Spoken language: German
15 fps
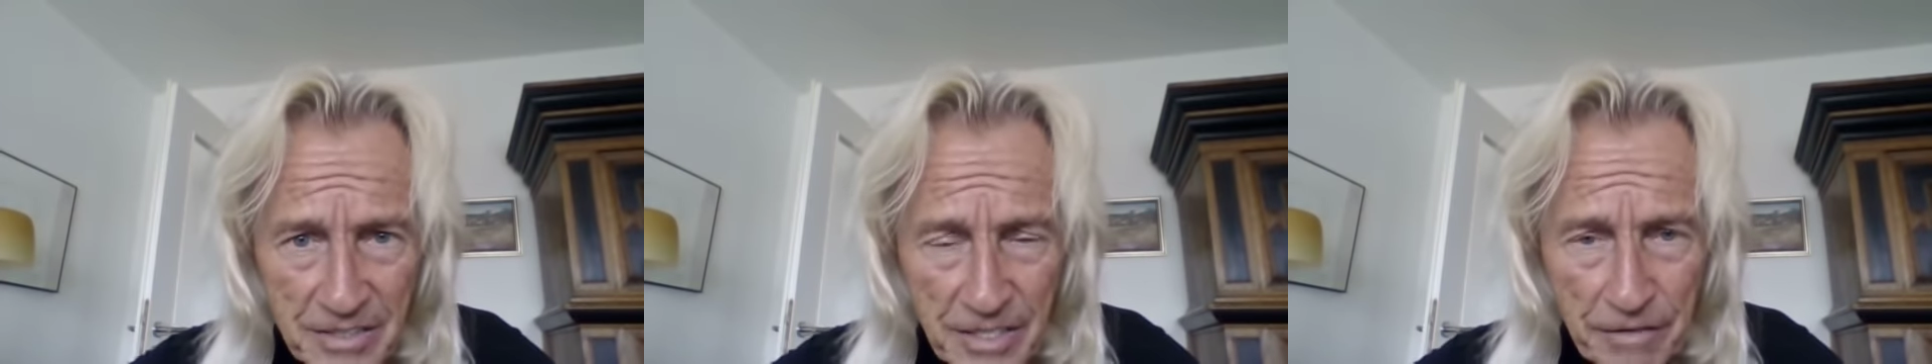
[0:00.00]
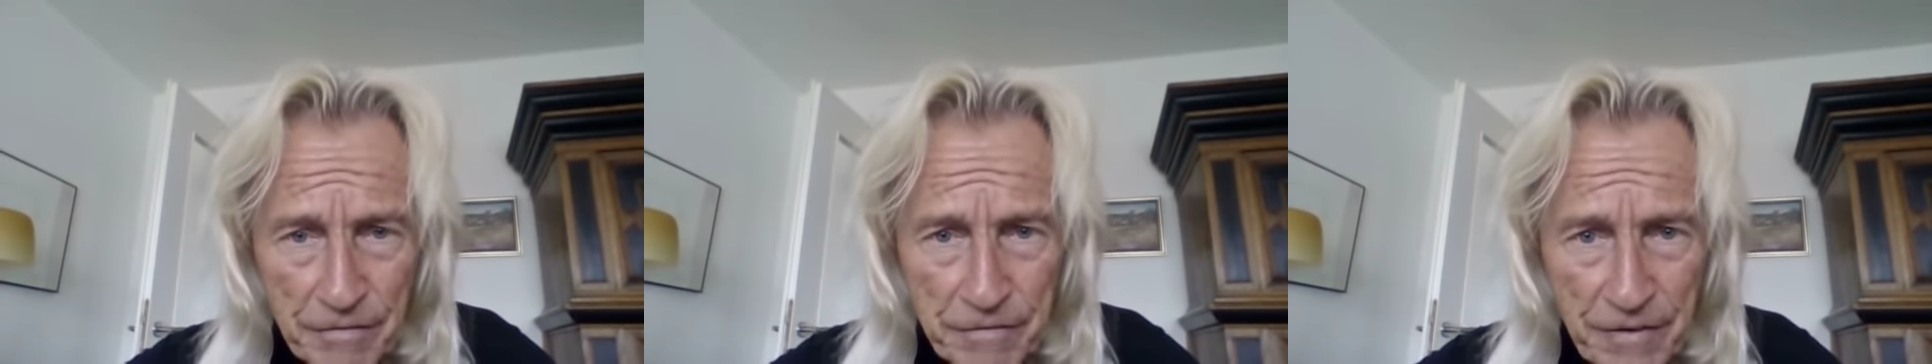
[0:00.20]

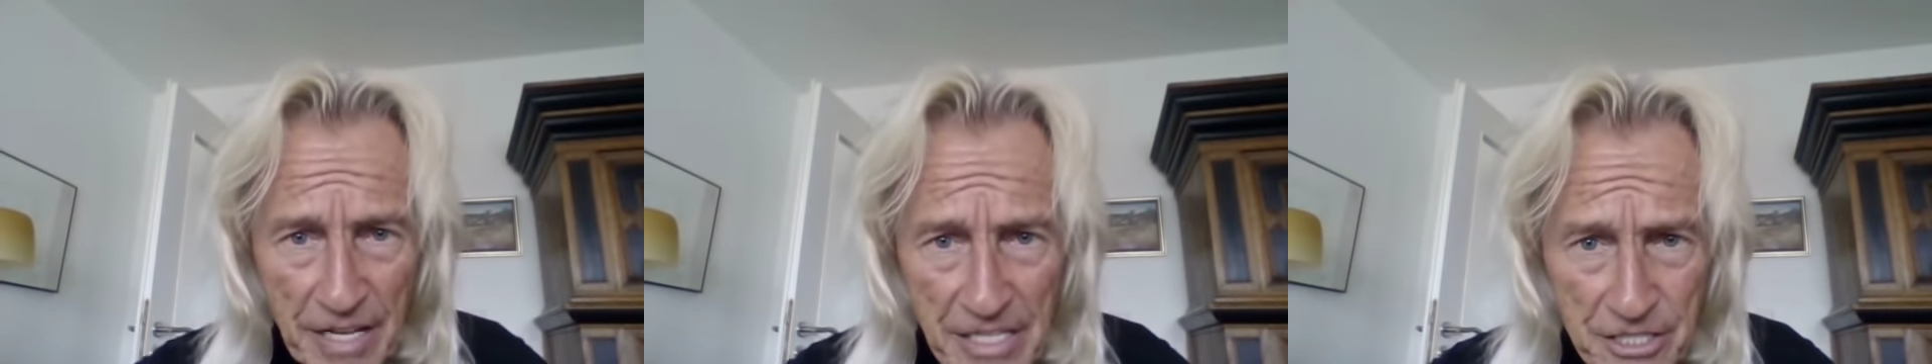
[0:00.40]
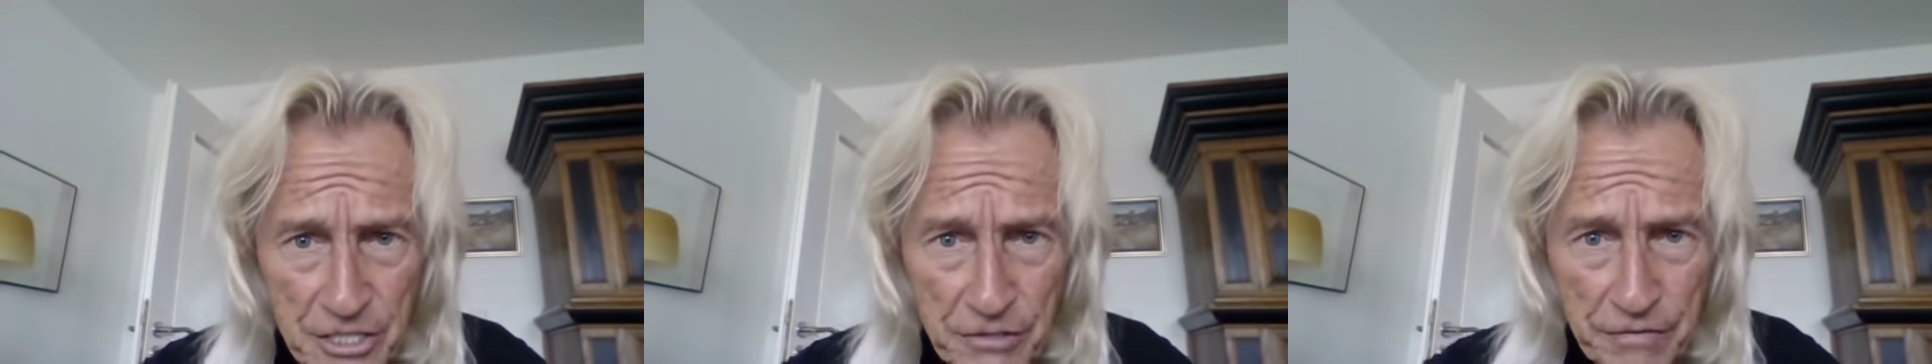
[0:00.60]
der
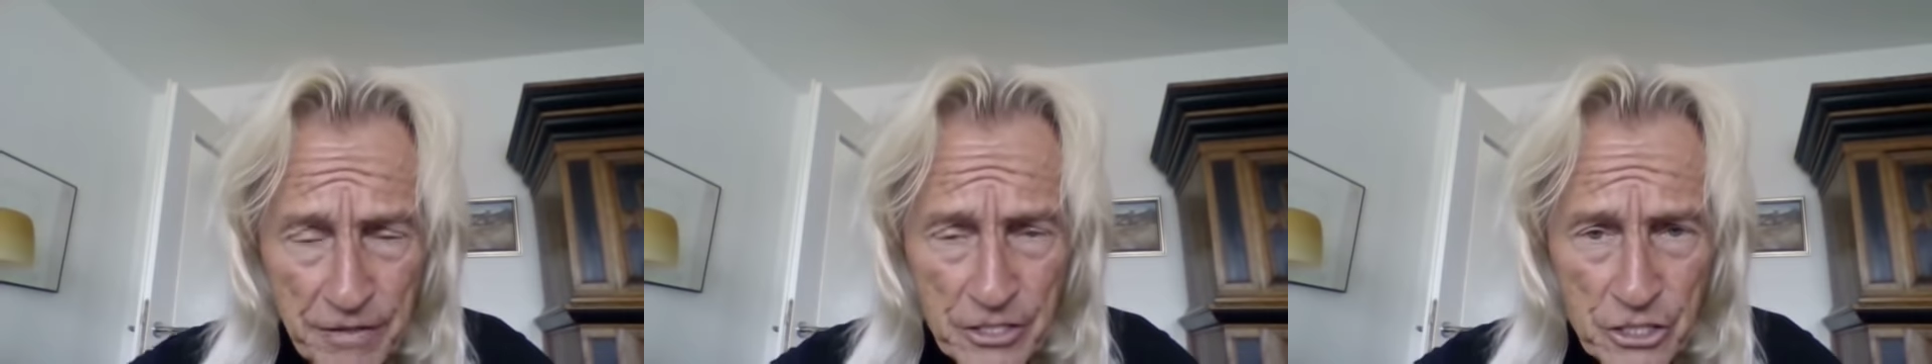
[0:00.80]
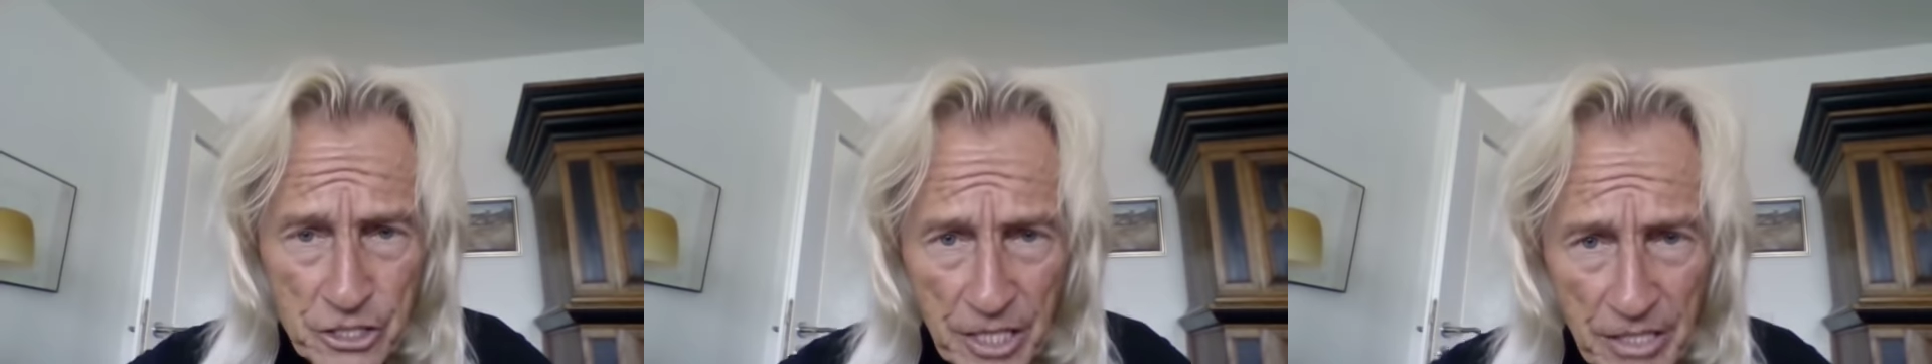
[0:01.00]
falsch
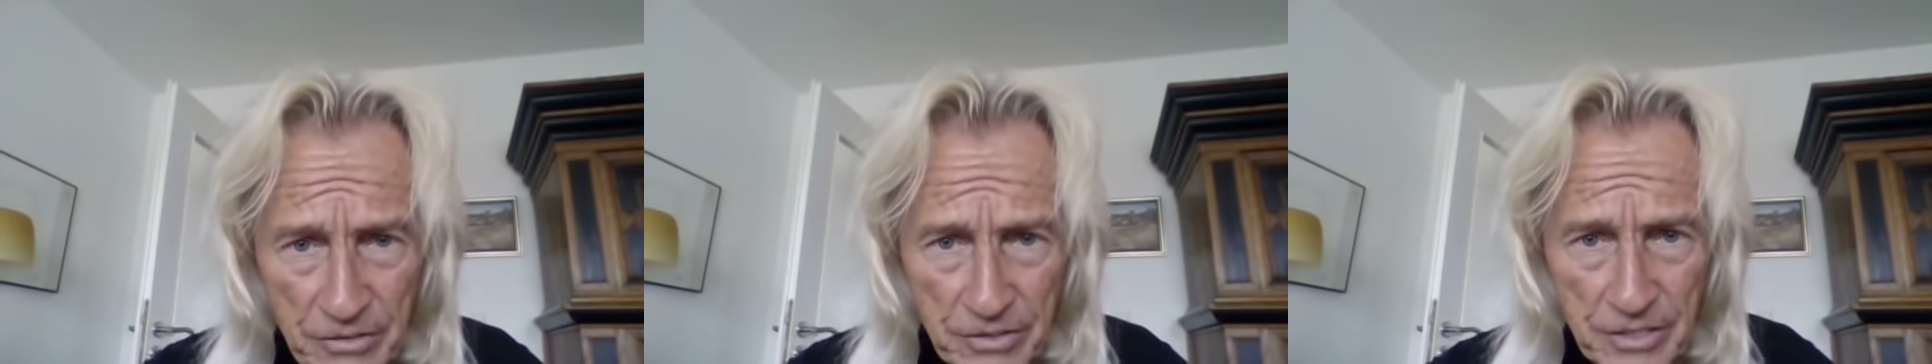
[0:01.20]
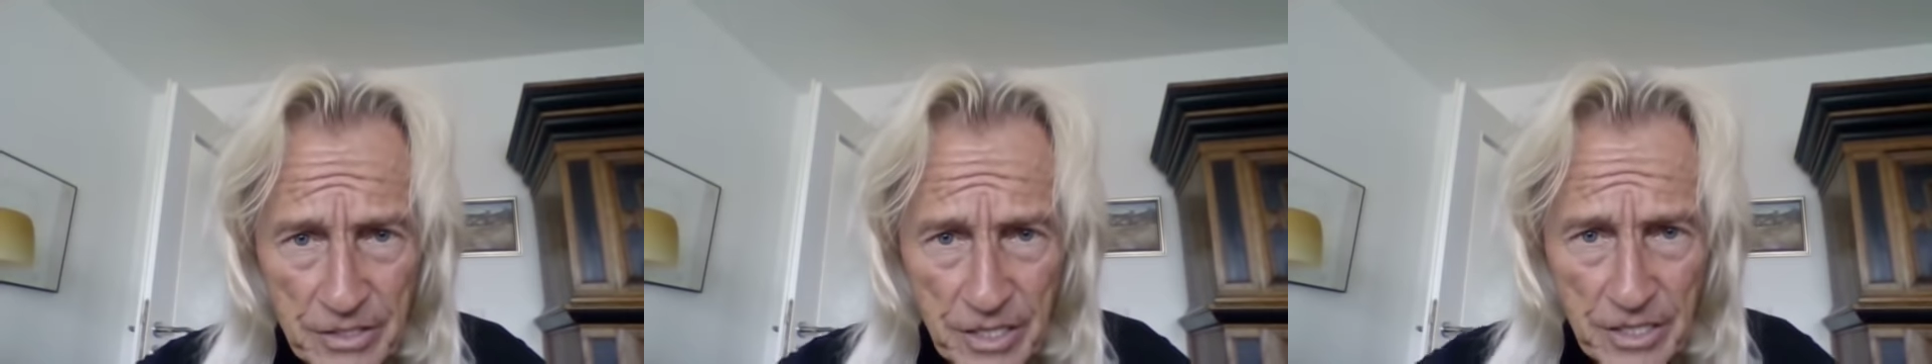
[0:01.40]

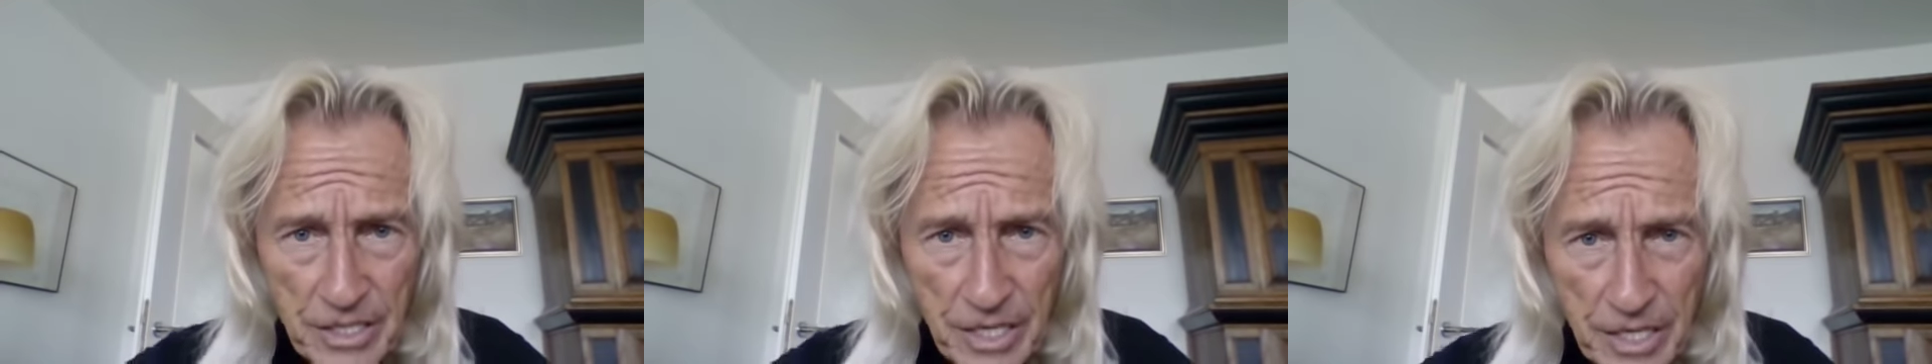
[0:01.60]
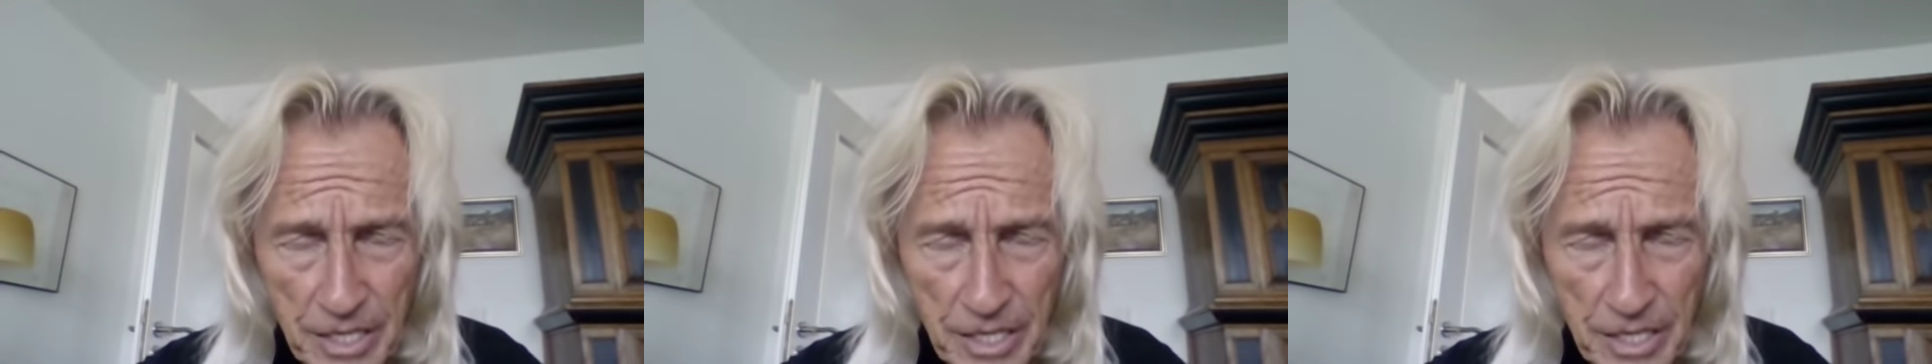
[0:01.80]
verstandenen